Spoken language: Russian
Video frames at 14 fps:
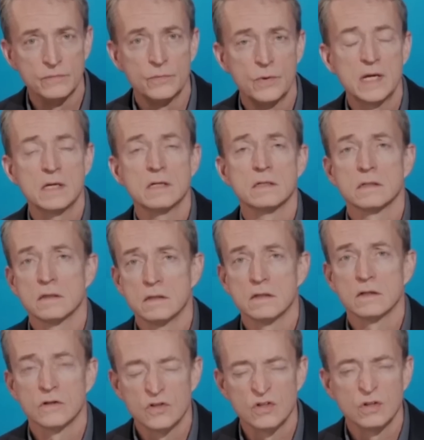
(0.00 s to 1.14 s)
Пэт
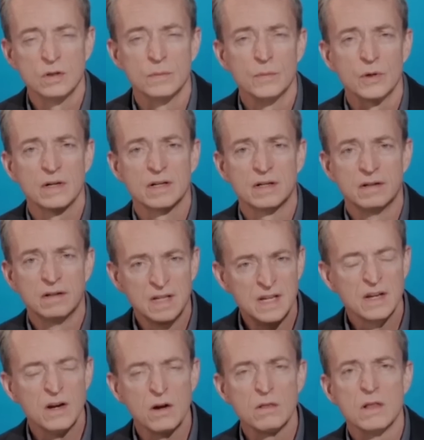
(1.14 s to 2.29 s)
Гелсинджер озвучил первый
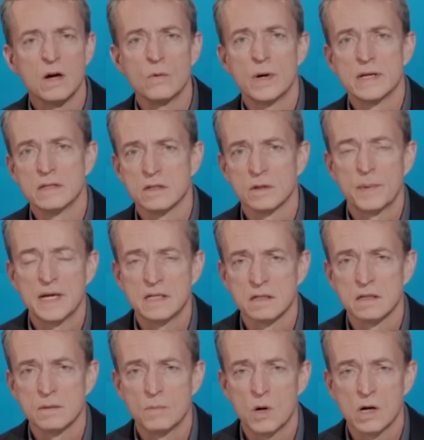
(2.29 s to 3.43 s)
прогноз нехватки чипов на
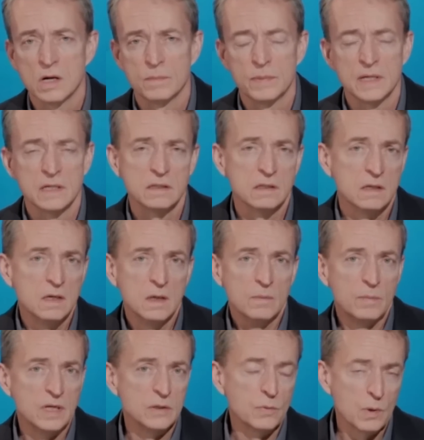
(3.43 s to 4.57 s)
2023 год
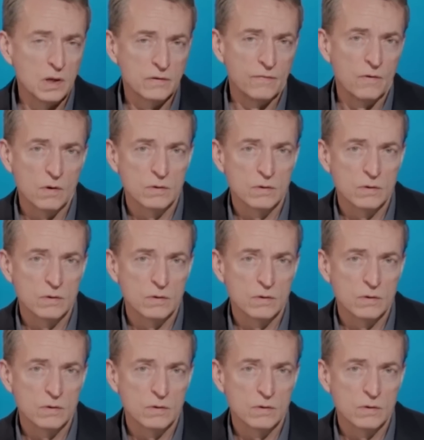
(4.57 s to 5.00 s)
и даже